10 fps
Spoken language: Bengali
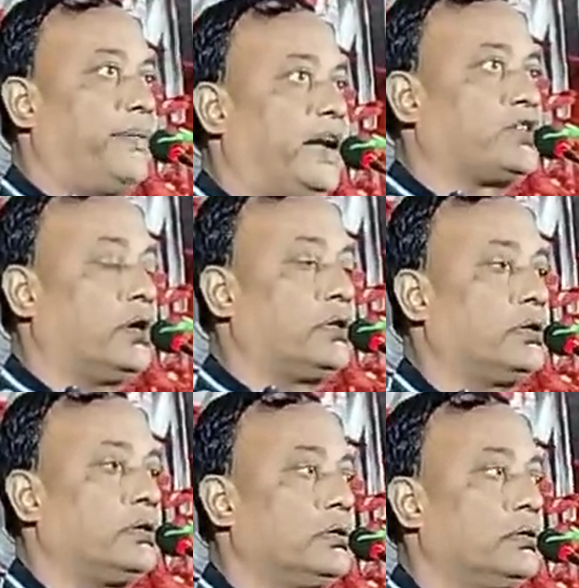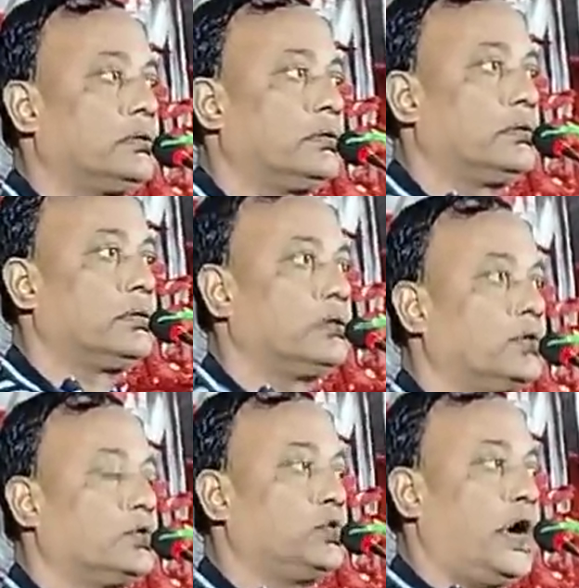নির্বাচন
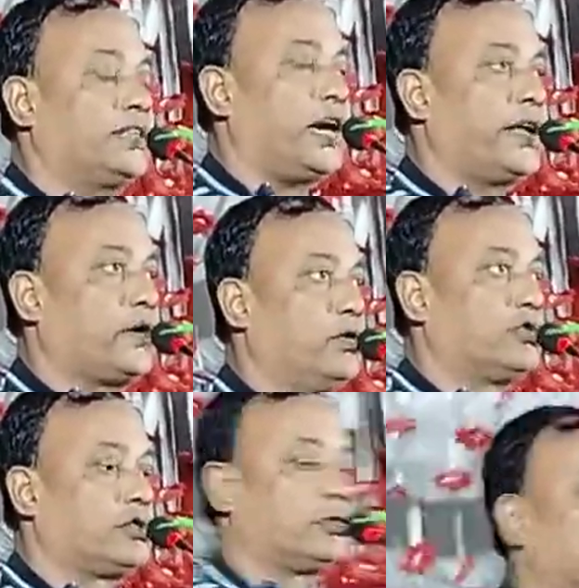দু হাজার একুশ